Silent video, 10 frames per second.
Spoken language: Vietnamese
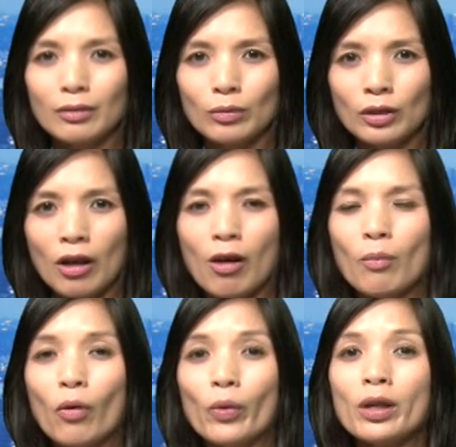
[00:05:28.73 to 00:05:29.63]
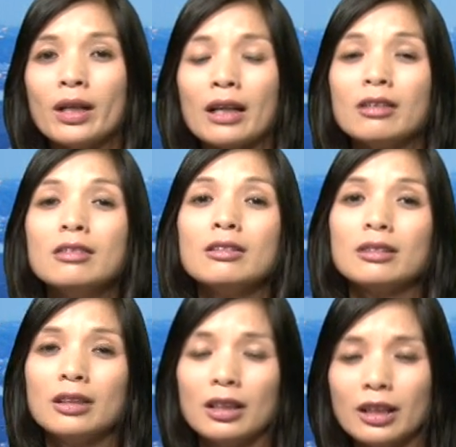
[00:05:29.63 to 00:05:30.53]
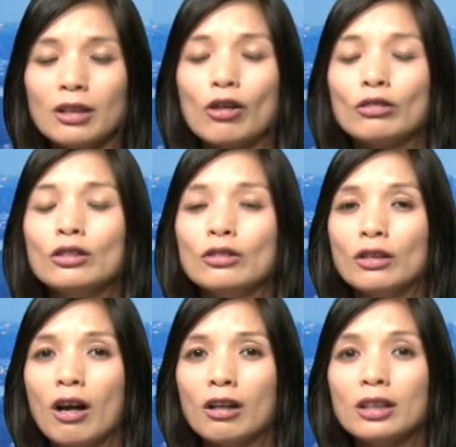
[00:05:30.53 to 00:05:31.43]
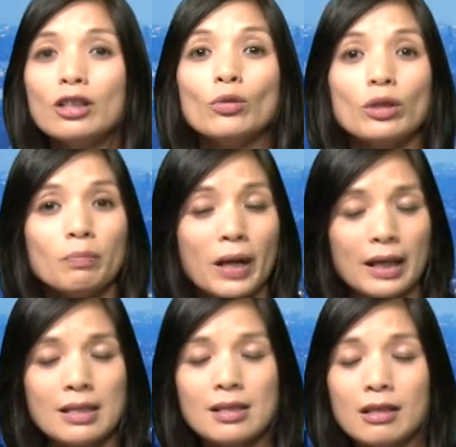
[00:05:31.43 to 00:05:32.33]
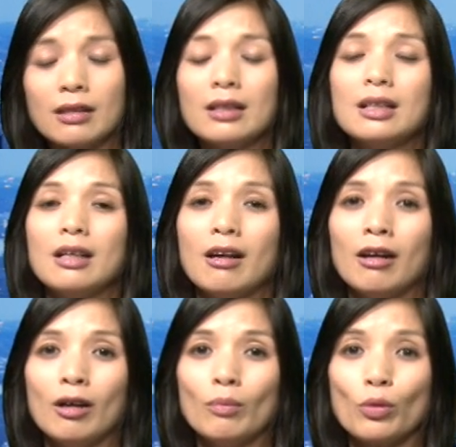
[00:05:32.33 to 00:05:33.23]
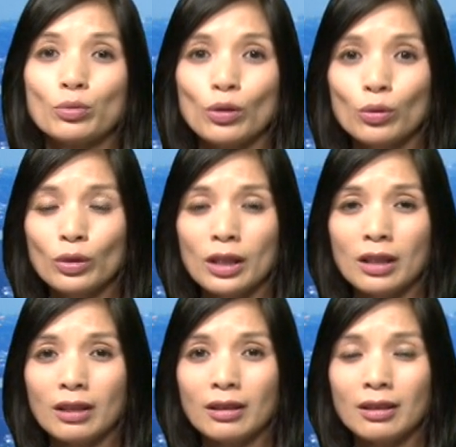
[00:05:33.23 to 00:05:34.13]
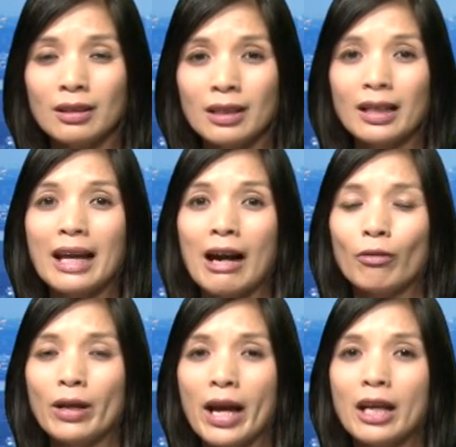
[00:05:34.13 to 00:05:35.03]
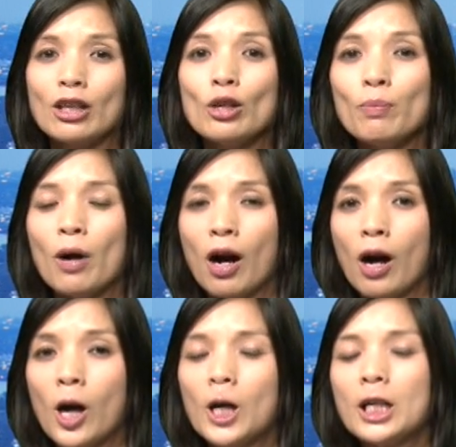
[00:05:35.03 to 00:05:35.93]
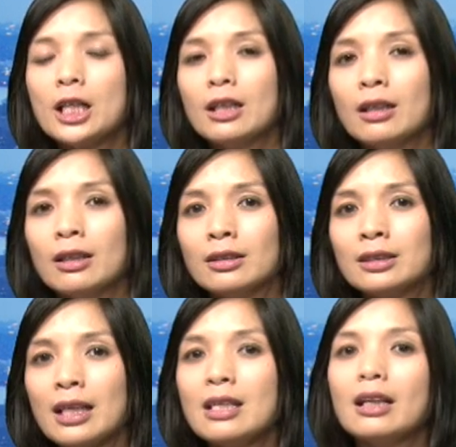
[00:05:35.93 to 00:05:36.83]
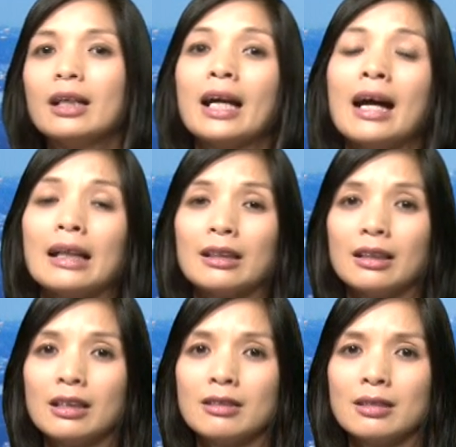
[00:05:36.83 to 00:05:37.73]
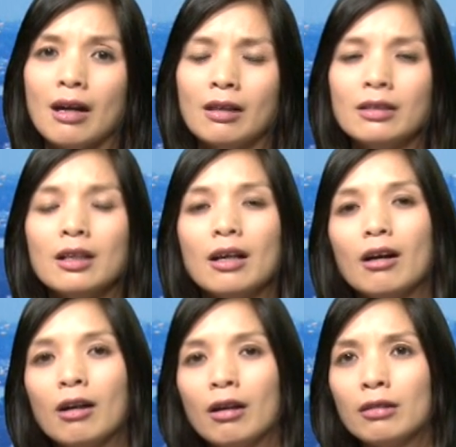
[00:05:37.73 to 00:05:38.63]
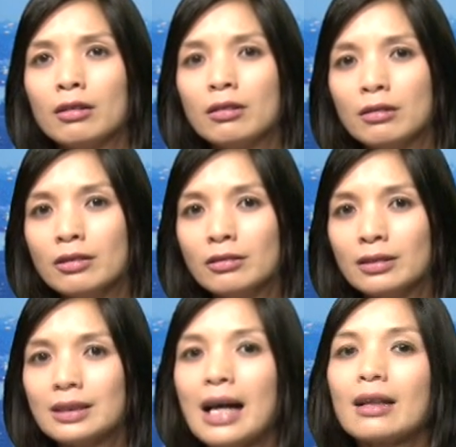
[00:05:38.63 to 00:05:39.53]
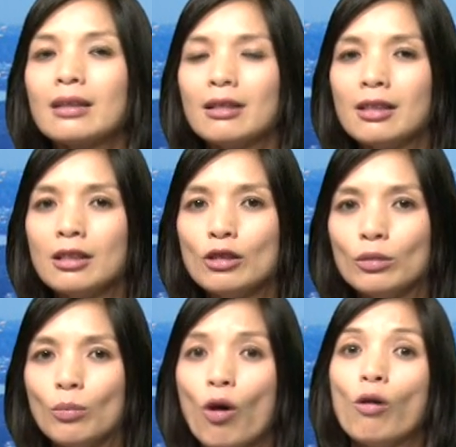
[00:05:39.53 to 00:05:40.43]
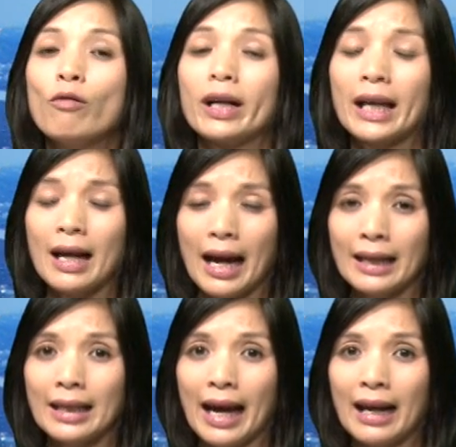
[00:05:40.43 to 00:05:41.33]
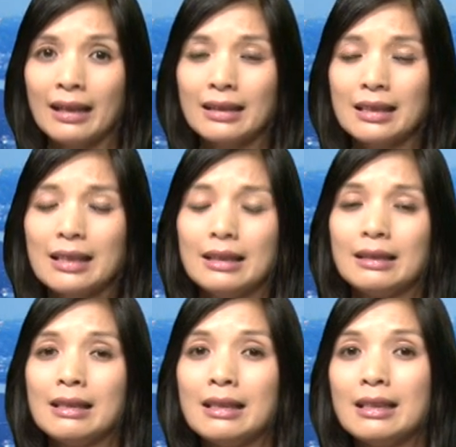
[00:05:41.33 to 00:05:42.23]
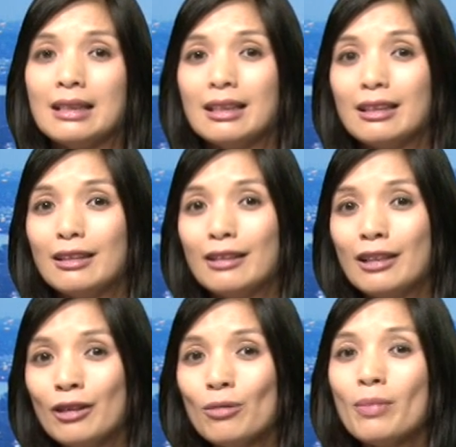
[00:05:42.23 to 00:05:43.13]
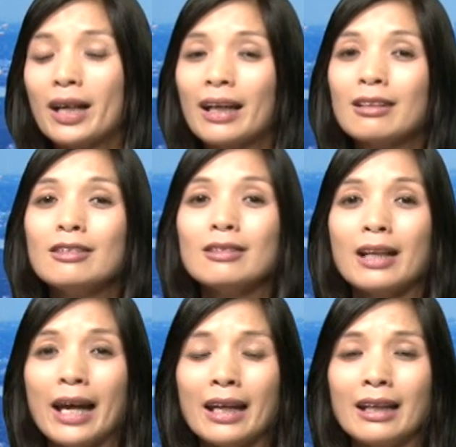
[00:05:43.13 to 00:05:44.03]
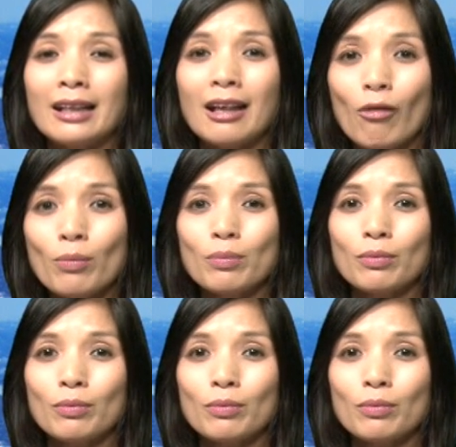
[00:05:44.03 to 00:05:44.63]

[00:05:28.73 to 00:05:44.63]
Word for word: cho mỗi các nước trên cái con đường đó thí dụ như Pakistan ờ, một số tiền như thế nào để giúp họ ờ, xây dựng các hạ tầng cơ sở ờ, từ đường sắt cho đến đường bộ và các hải cảng thì nếu mà các nước này không